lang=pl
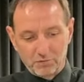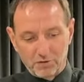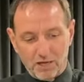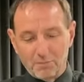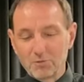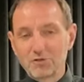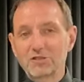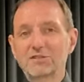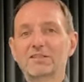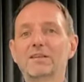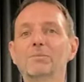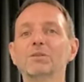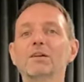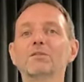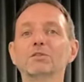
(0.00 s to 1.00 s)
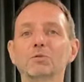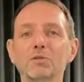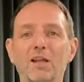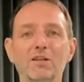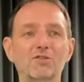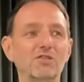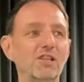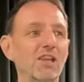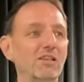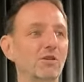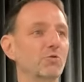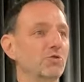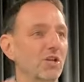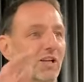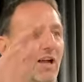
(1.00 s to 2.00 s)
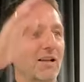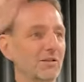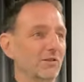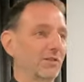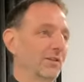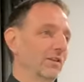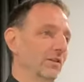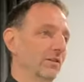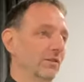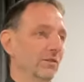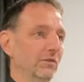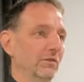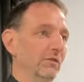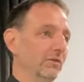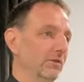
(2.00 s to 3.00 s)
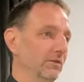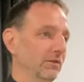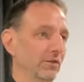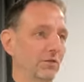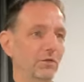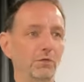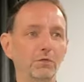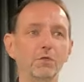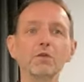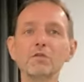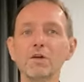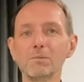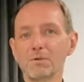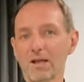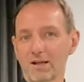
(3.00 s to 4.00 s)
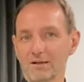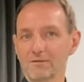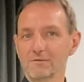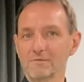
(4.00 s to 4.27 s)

a może czasami nawet uzależnienie, uciekanie w swój wymiar,